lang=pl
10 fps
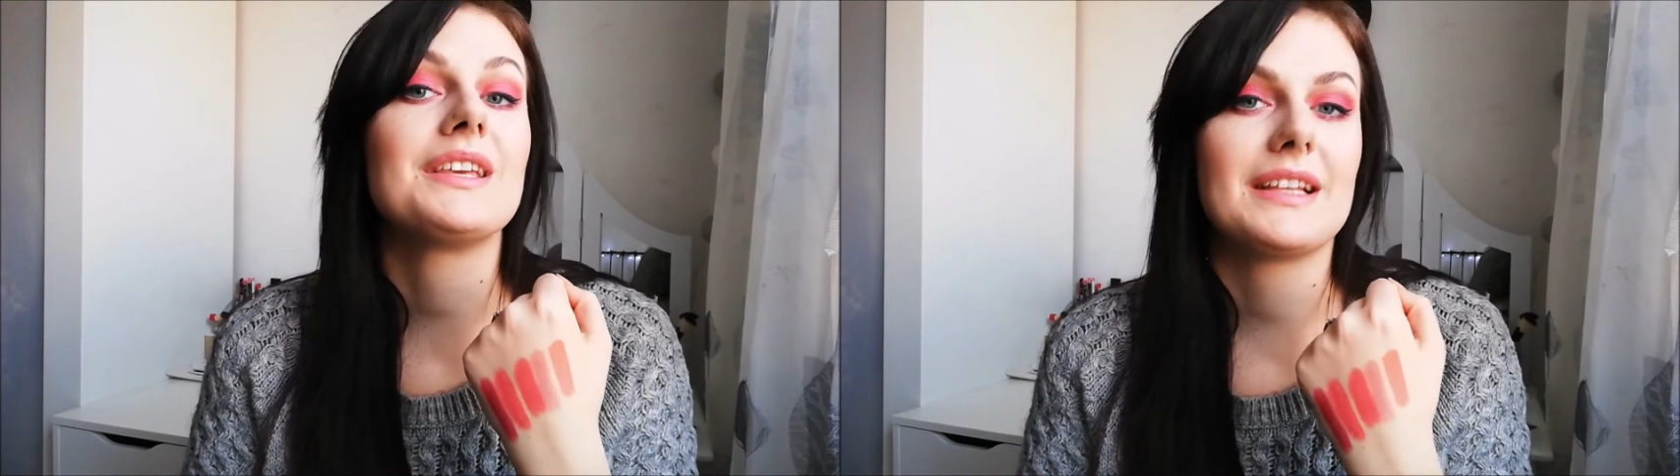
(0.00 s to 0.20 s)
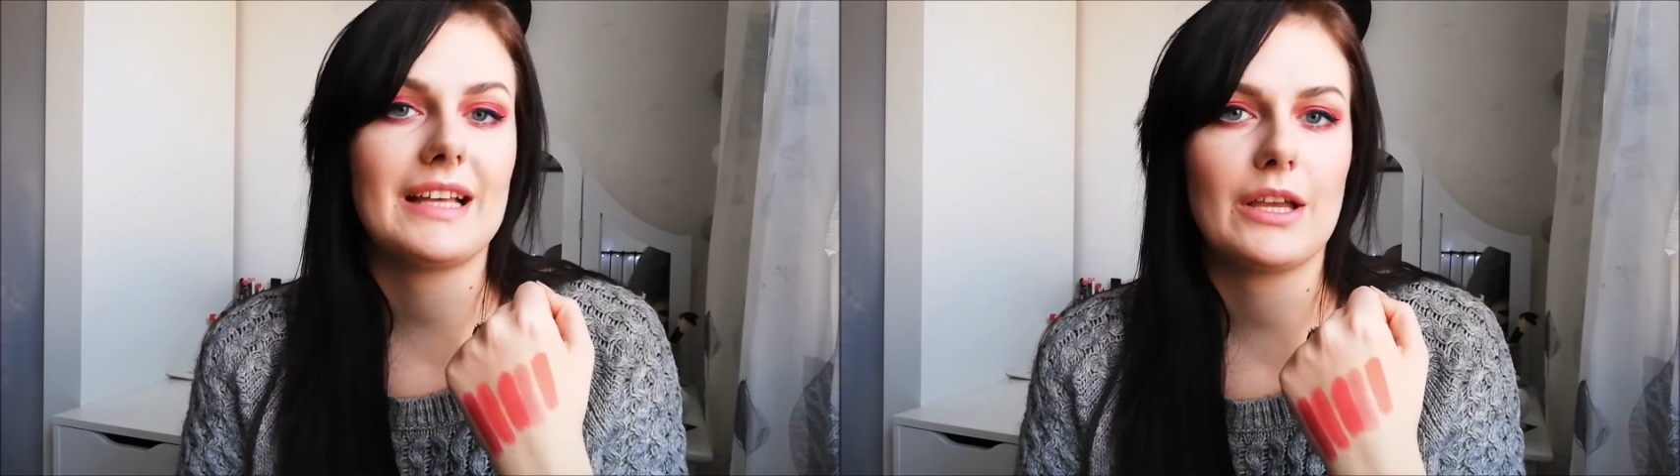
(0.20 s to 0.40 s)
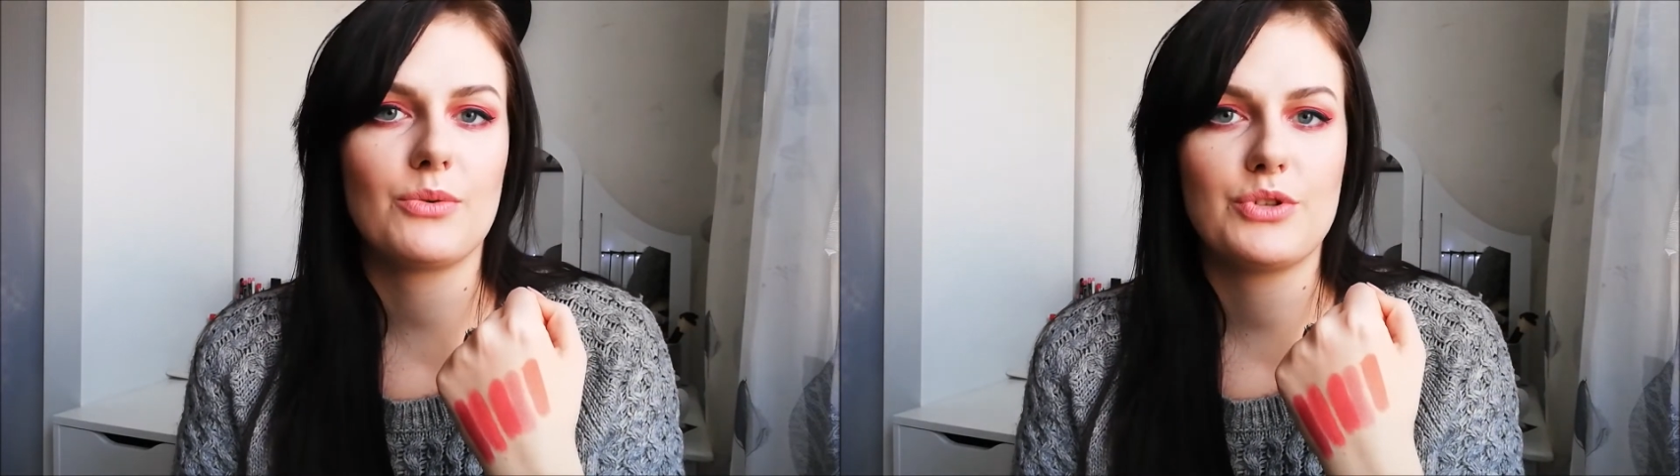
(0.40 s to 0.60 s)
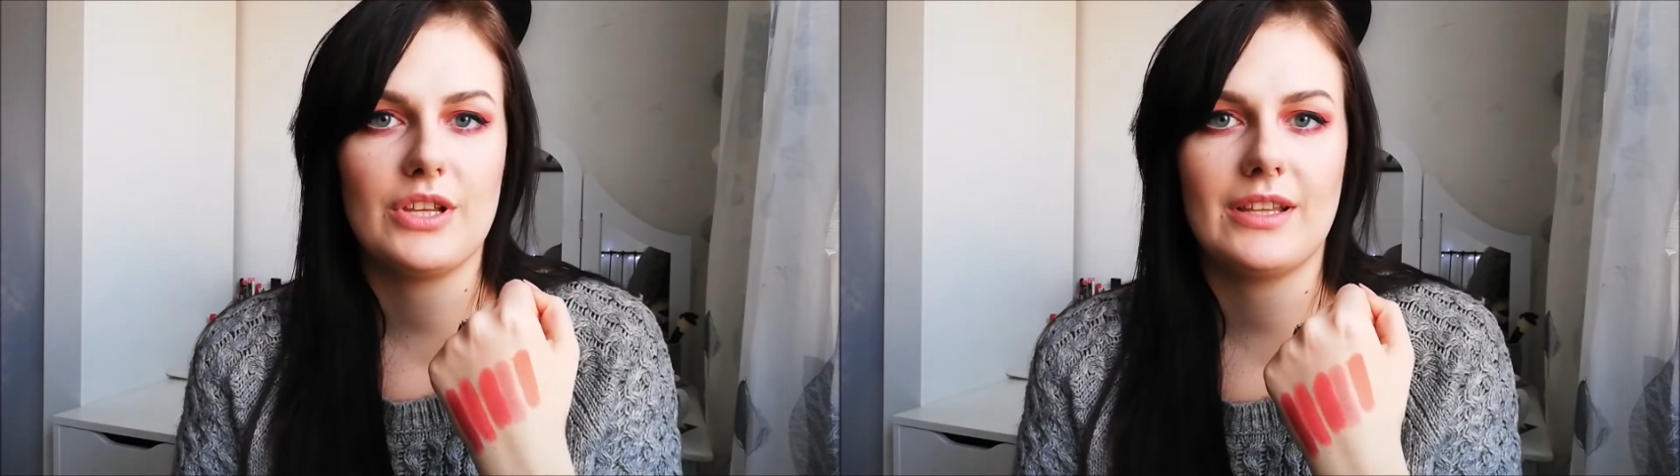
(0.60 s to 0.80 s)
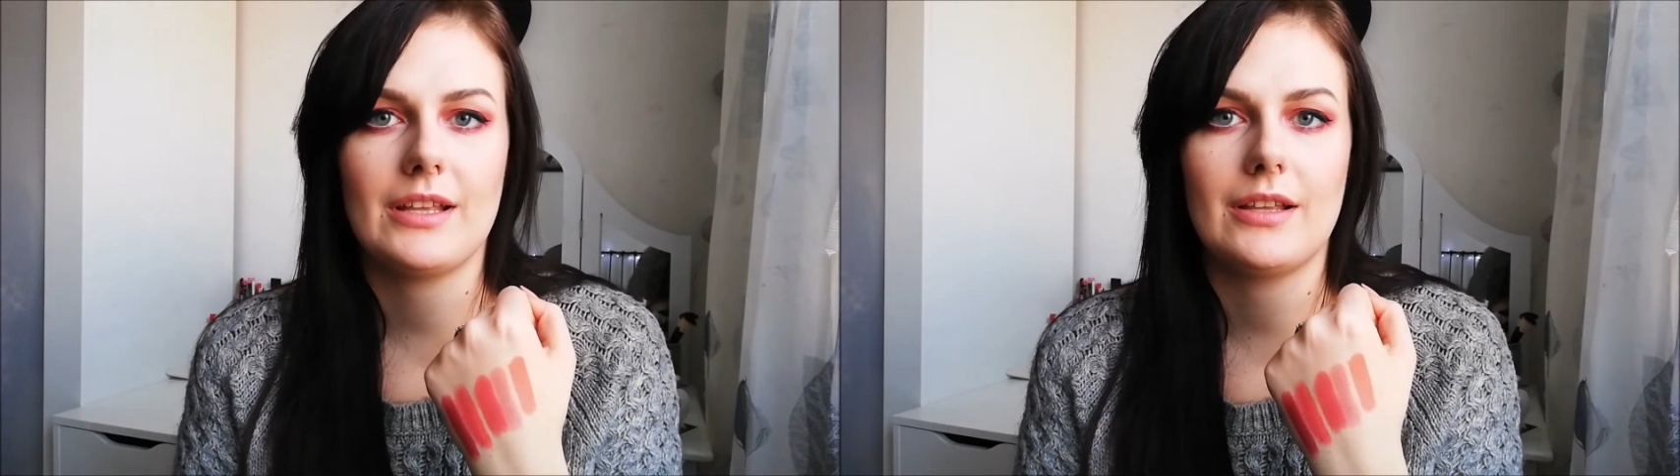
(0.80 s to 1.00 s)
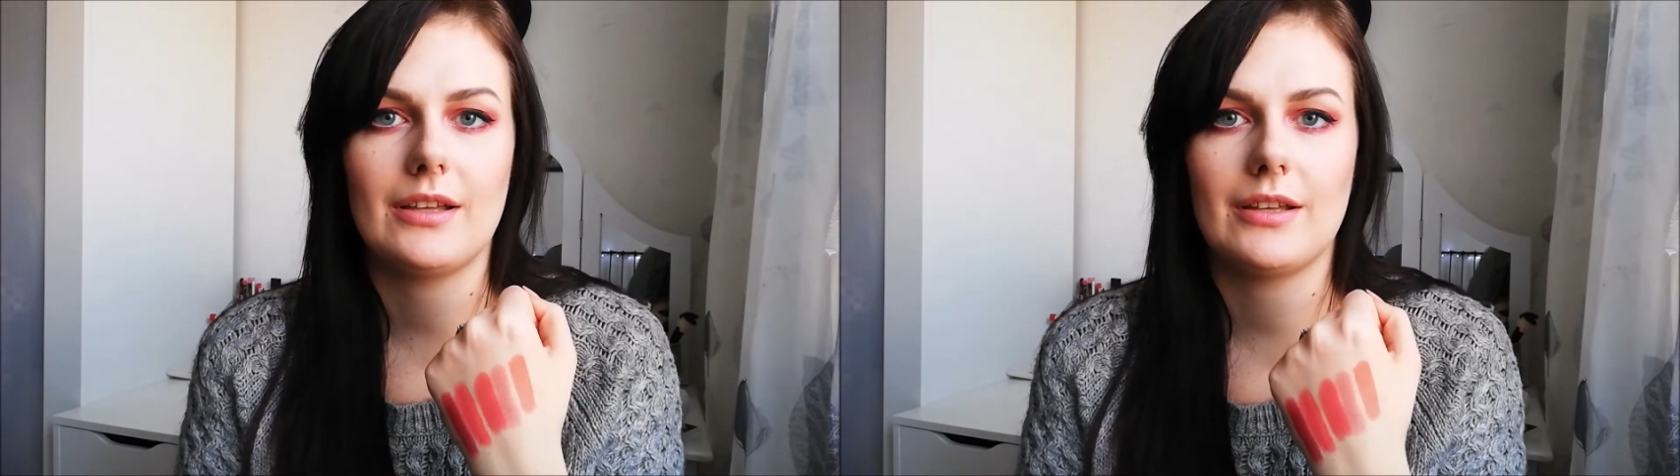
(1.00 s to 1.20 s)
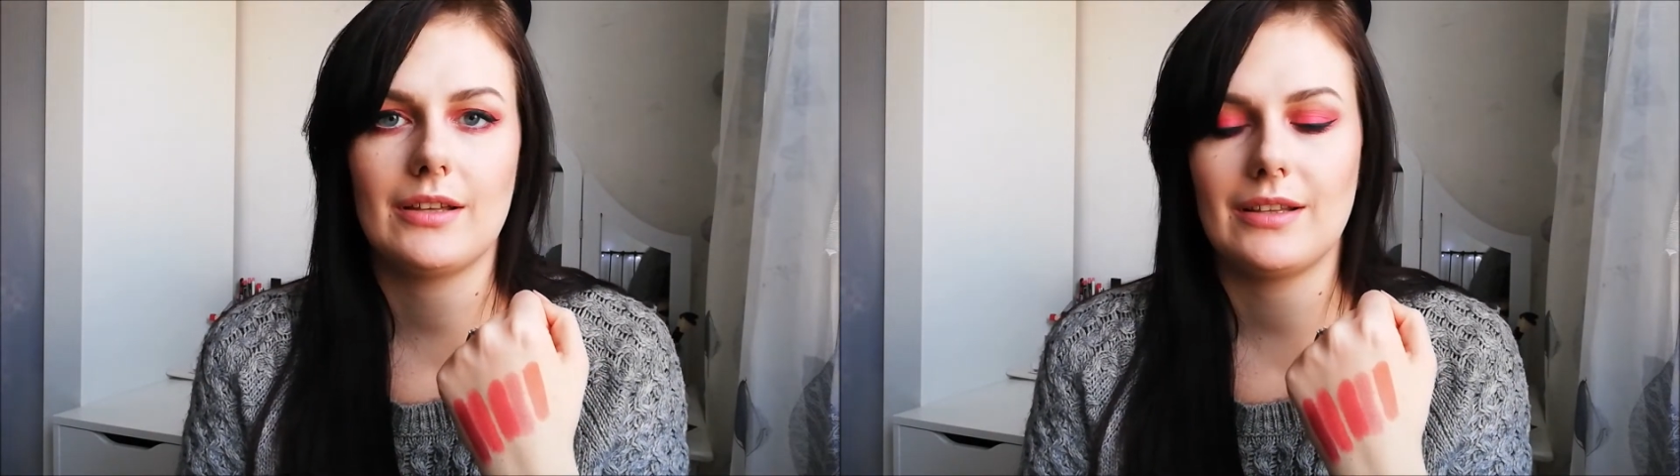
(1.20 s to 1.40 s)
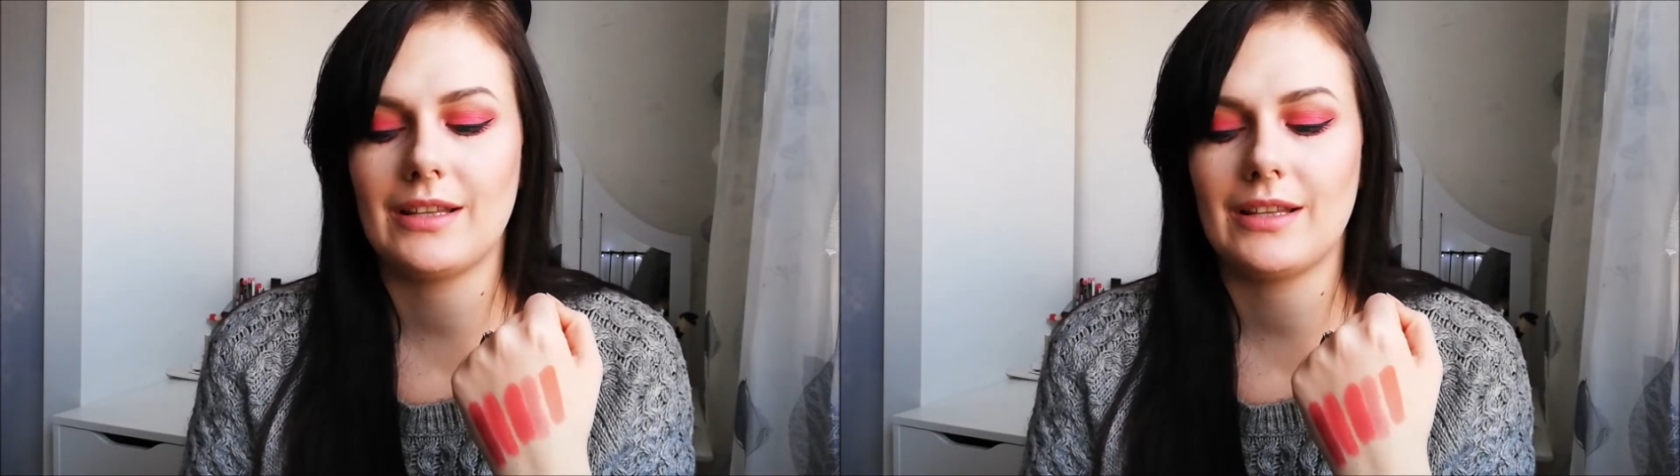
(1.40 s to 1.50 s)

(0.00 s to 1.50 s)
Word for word: nie nadają się na,